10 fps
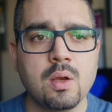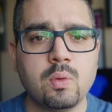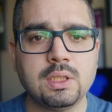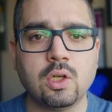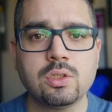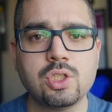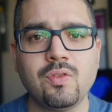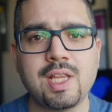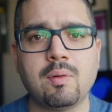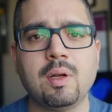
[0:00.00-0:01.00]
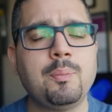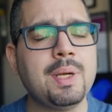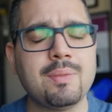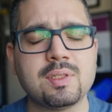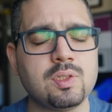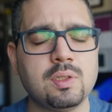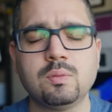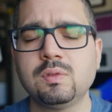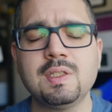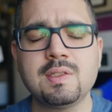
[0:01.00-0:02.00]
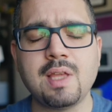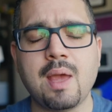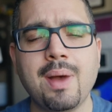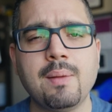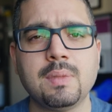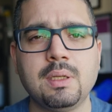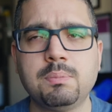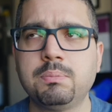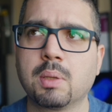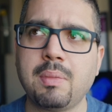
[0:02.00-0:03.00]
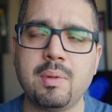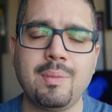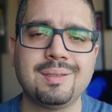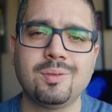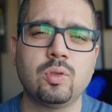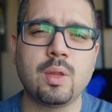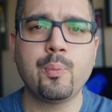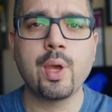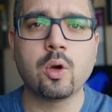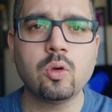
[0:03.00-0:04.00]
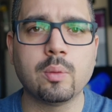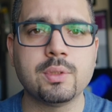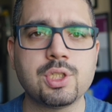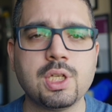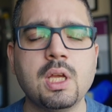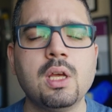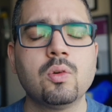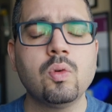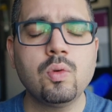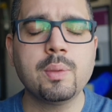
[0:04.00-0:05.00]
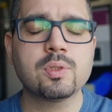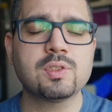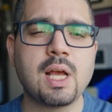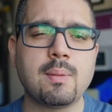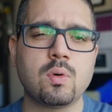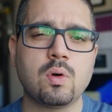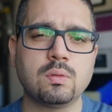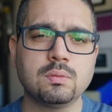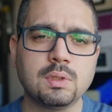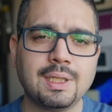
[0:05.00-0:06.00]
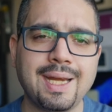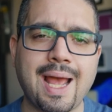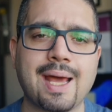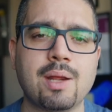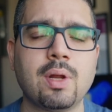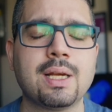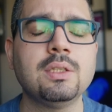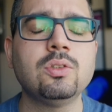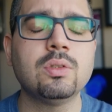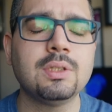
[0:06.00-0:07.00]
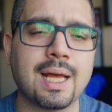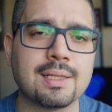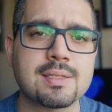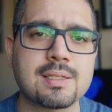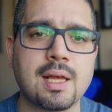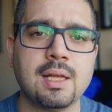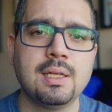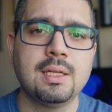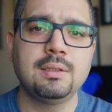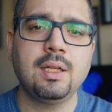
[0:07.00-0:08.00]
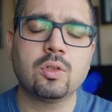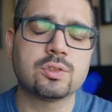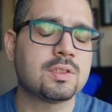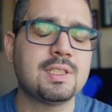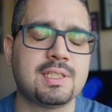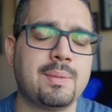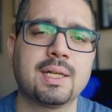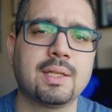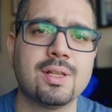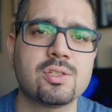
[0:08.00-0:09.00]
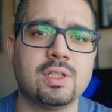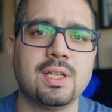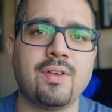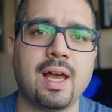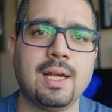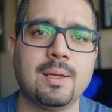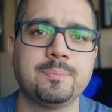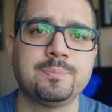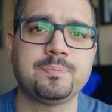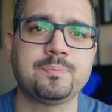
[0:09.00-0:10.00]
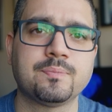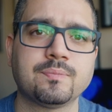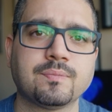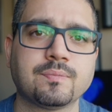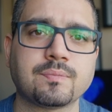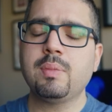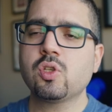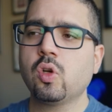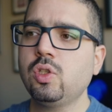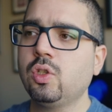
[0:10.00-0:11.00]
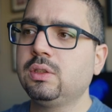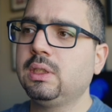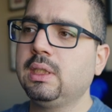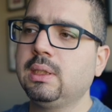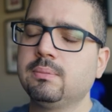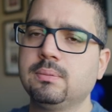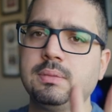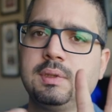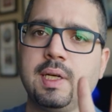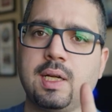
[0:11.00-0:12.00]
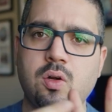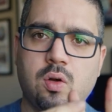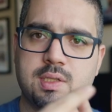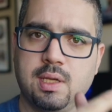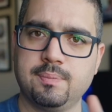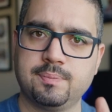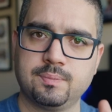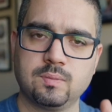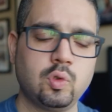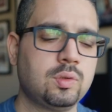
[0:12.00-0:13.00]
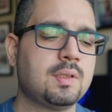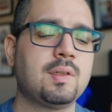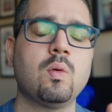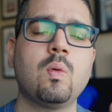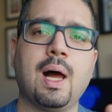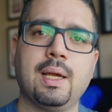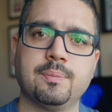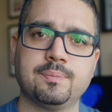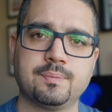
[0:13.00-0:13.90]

Quindi oggi vediamo primo, un sistema, probabilmente uno dei più economici, con cui possiamo creare una ridondanza nel nostro sistema di archiviazione dei file. Allora, diciamo che abbiamo bisogno di tre cose, tutte e tre uguali